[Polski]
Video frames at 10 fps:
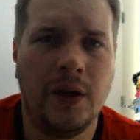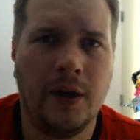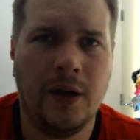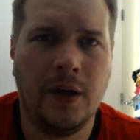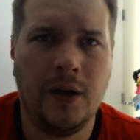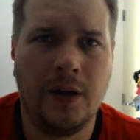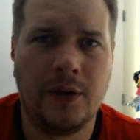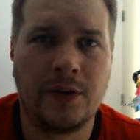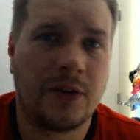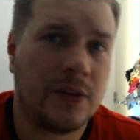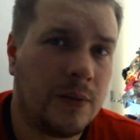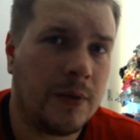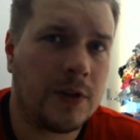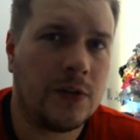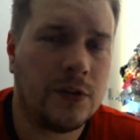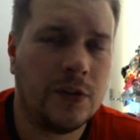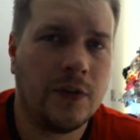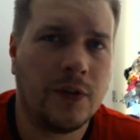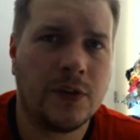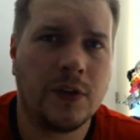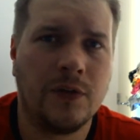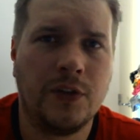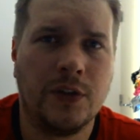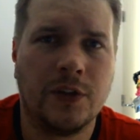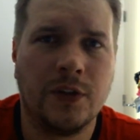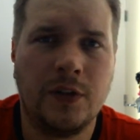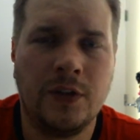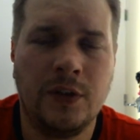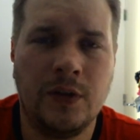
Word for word: e, czego jestem bardzo oczywiście Wam wszystkim wdzięczny i,